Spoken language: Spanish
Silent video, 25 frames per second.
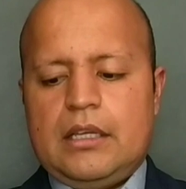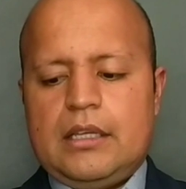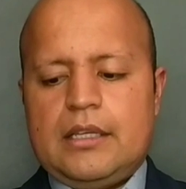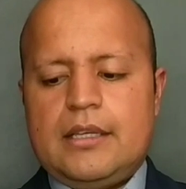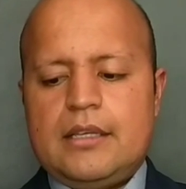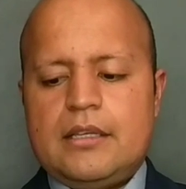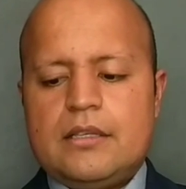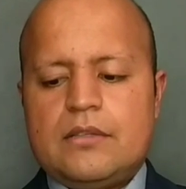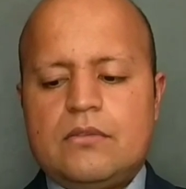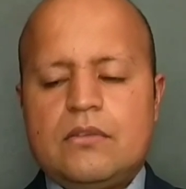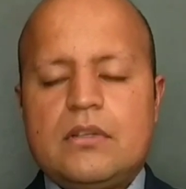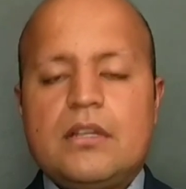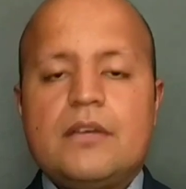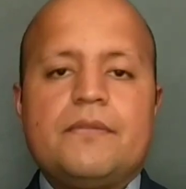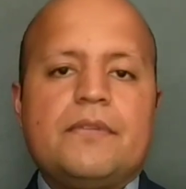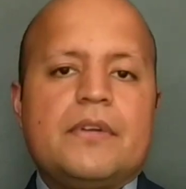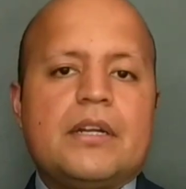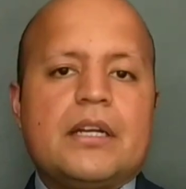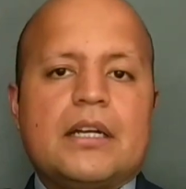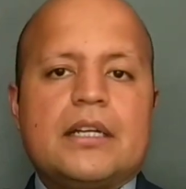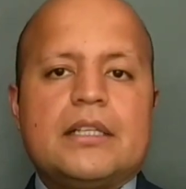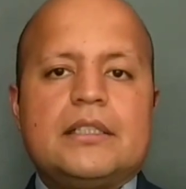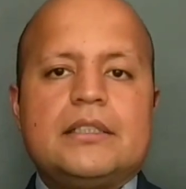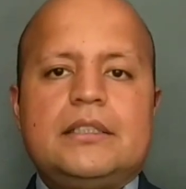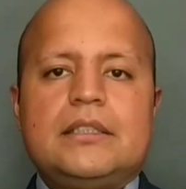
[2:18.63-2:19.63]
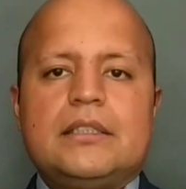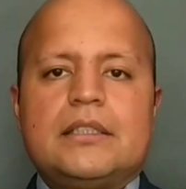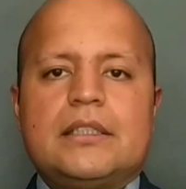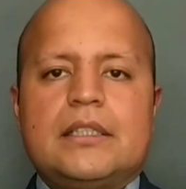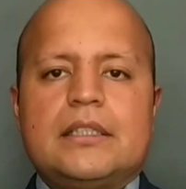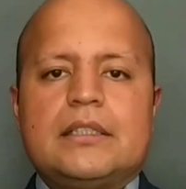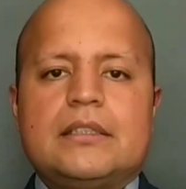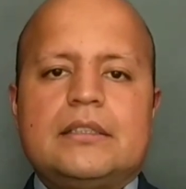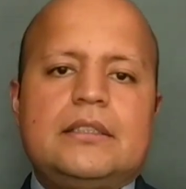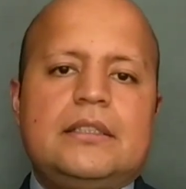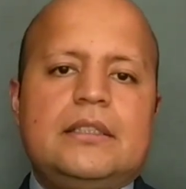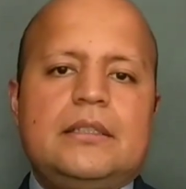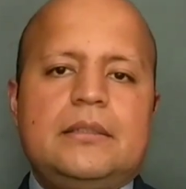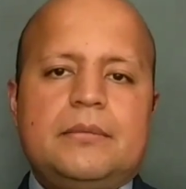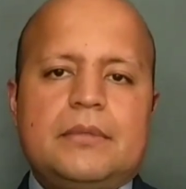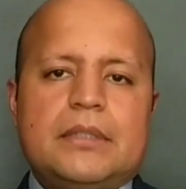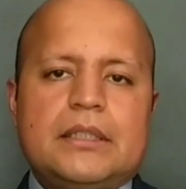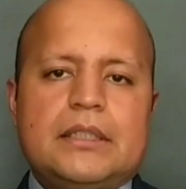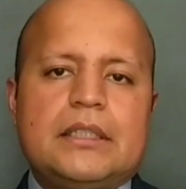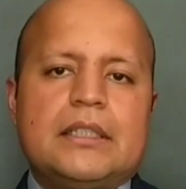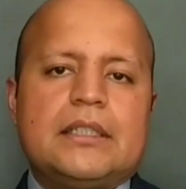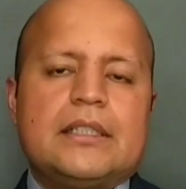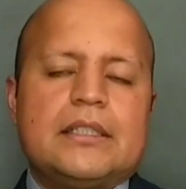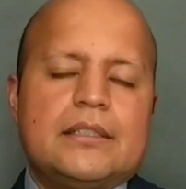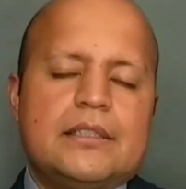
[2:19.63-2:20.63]
Y es una fragancia que sí
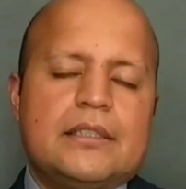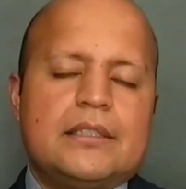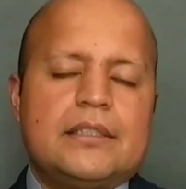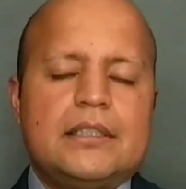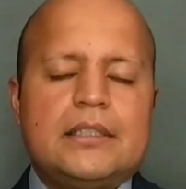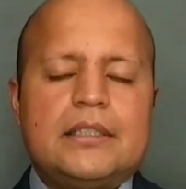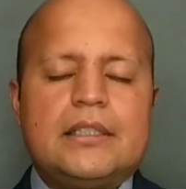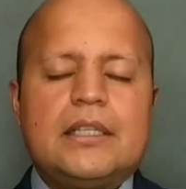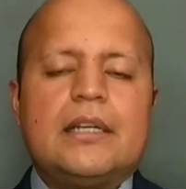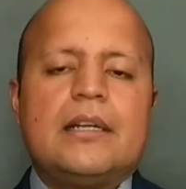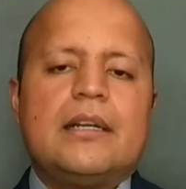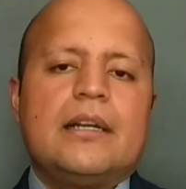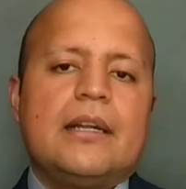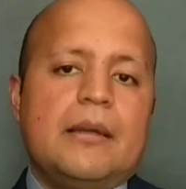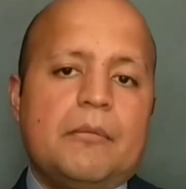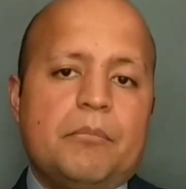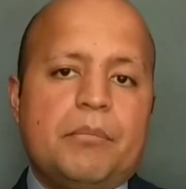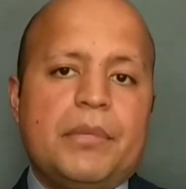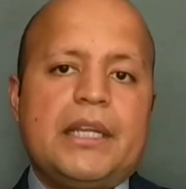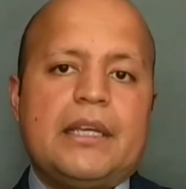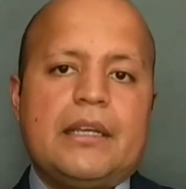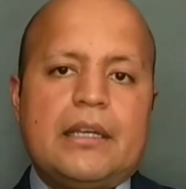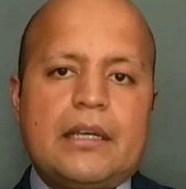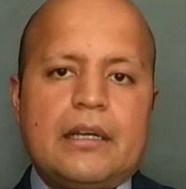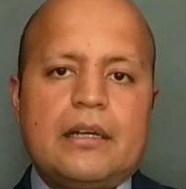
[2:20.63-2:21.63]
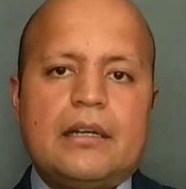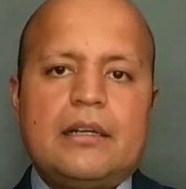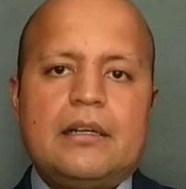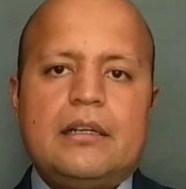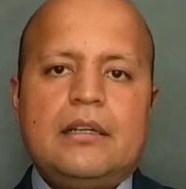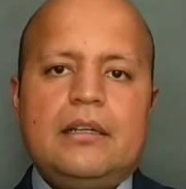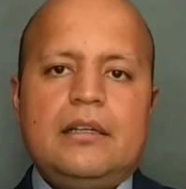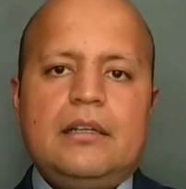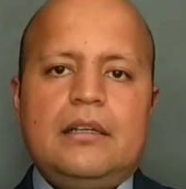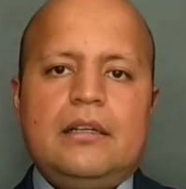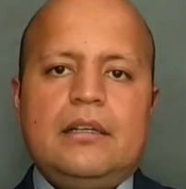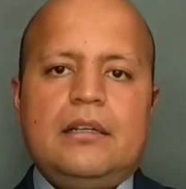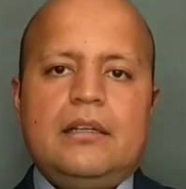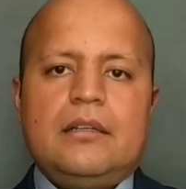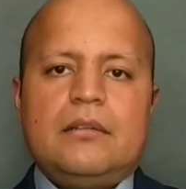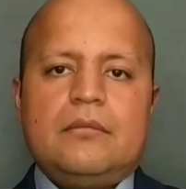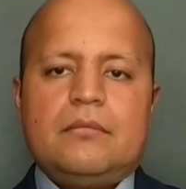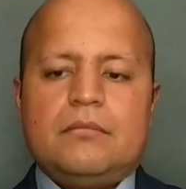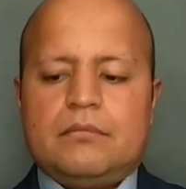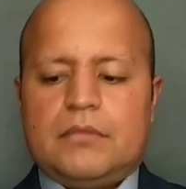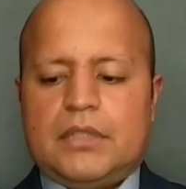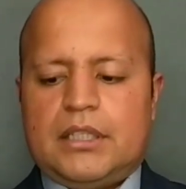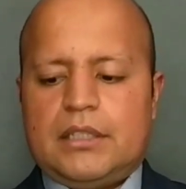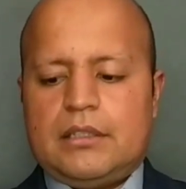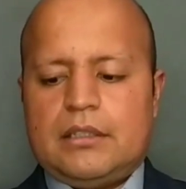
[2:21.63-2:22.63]
vas a necesitar reaplicar.
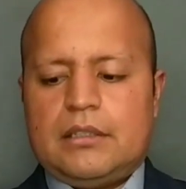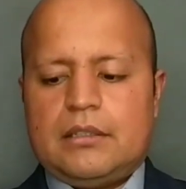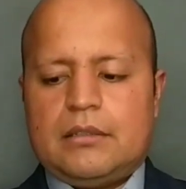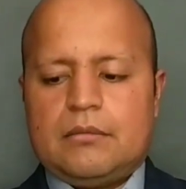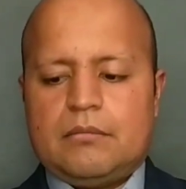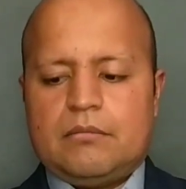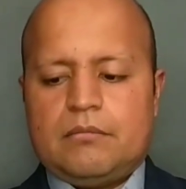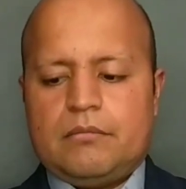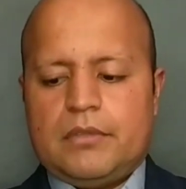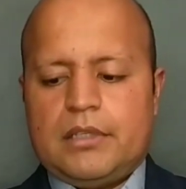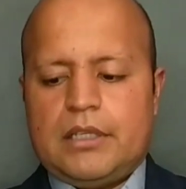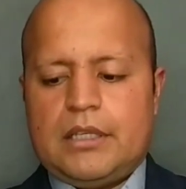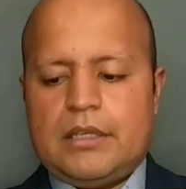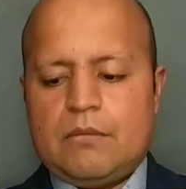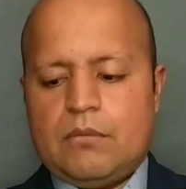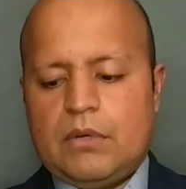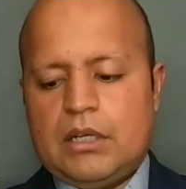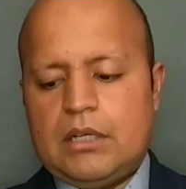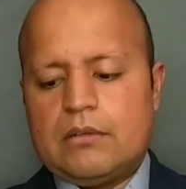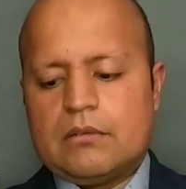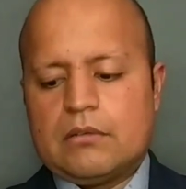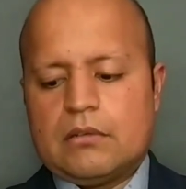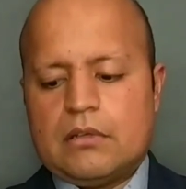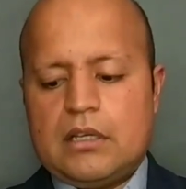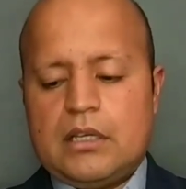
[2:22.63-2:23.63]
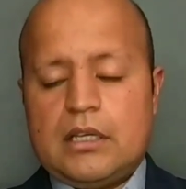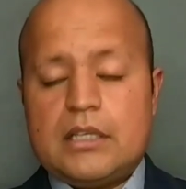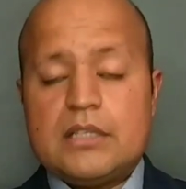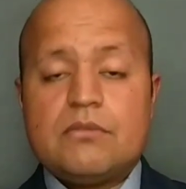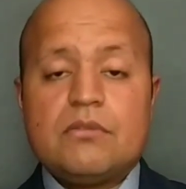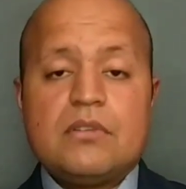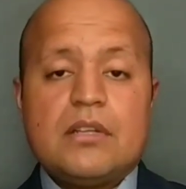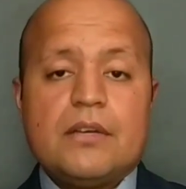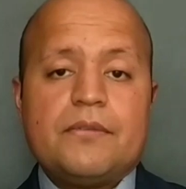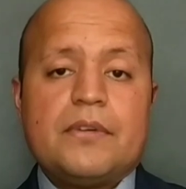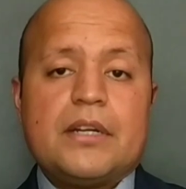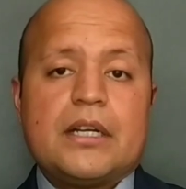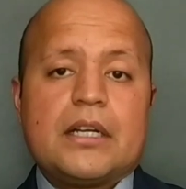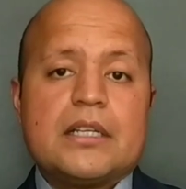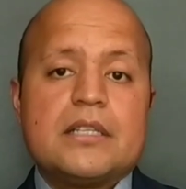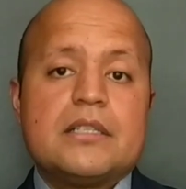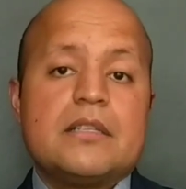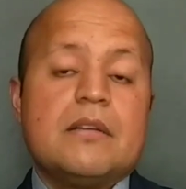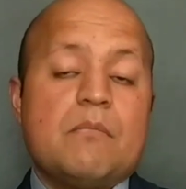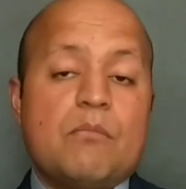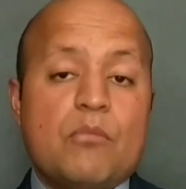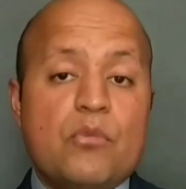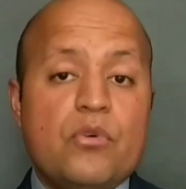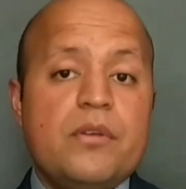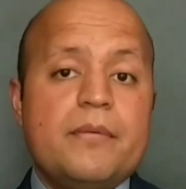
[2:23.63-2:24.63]
Eh, y bueno, es una
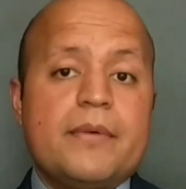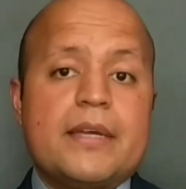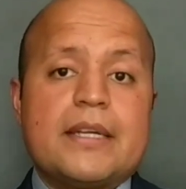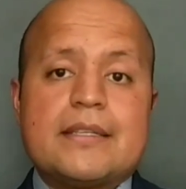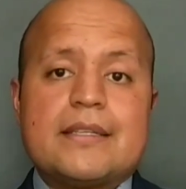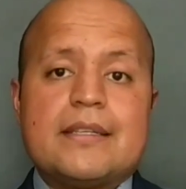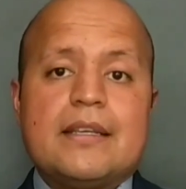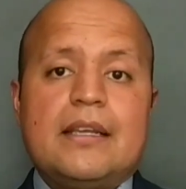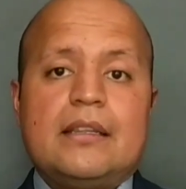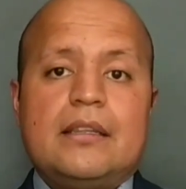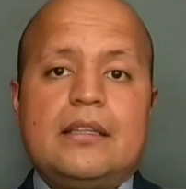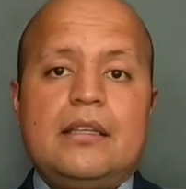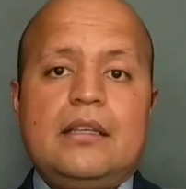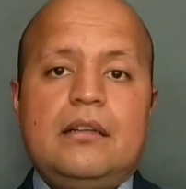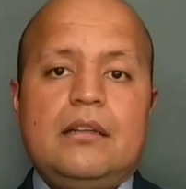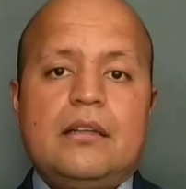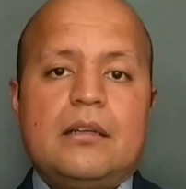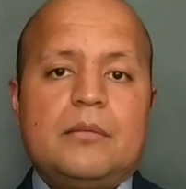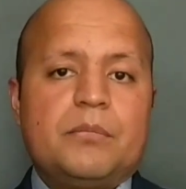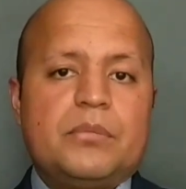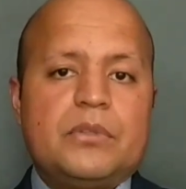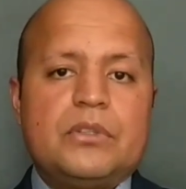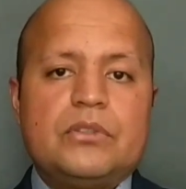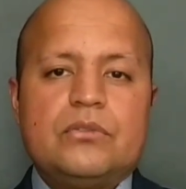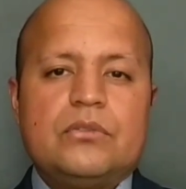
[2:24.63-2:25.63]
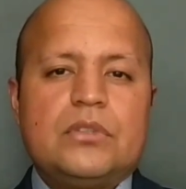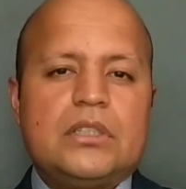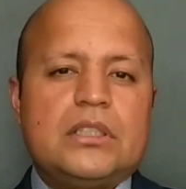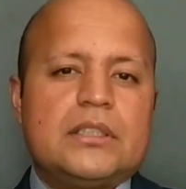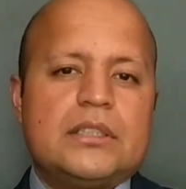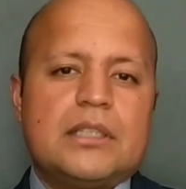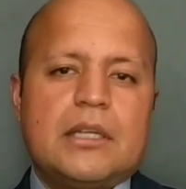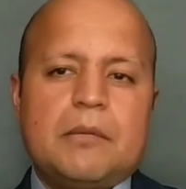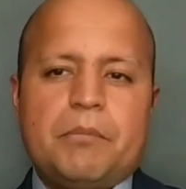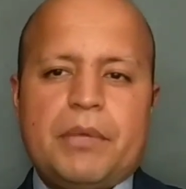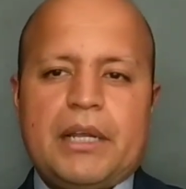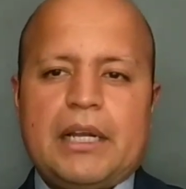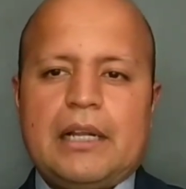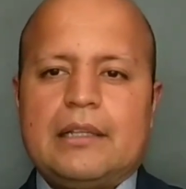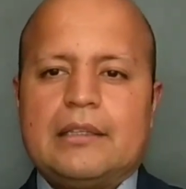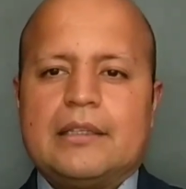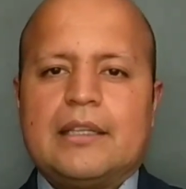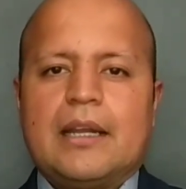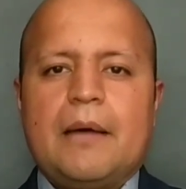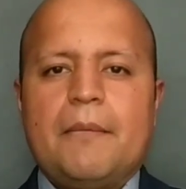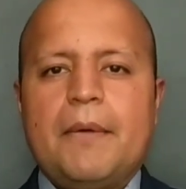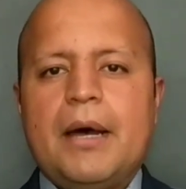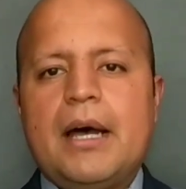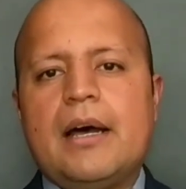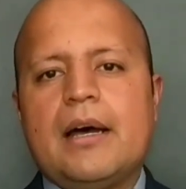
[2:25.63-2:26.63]
fragancia muy versátil, la puedes utilizar para el
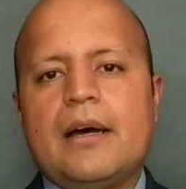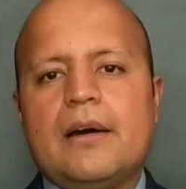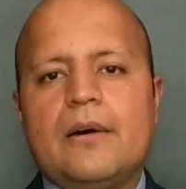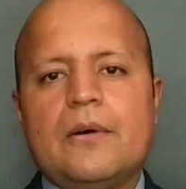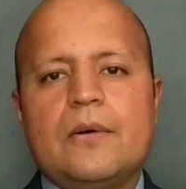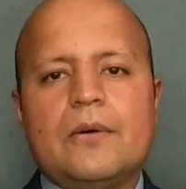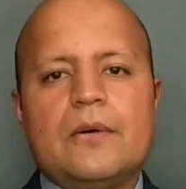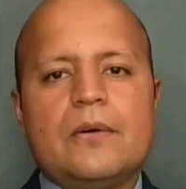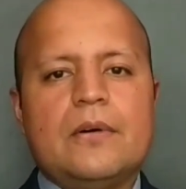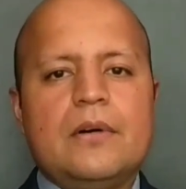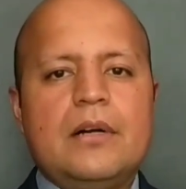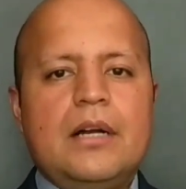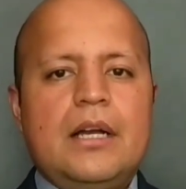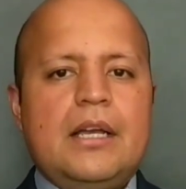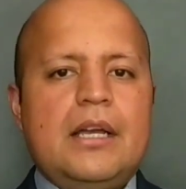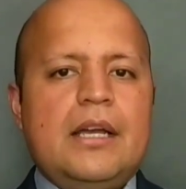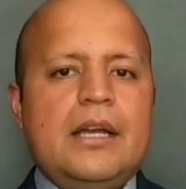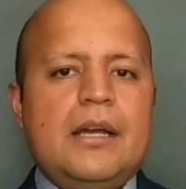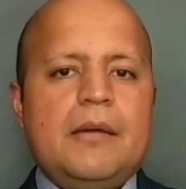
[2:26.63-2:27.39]
trabajo,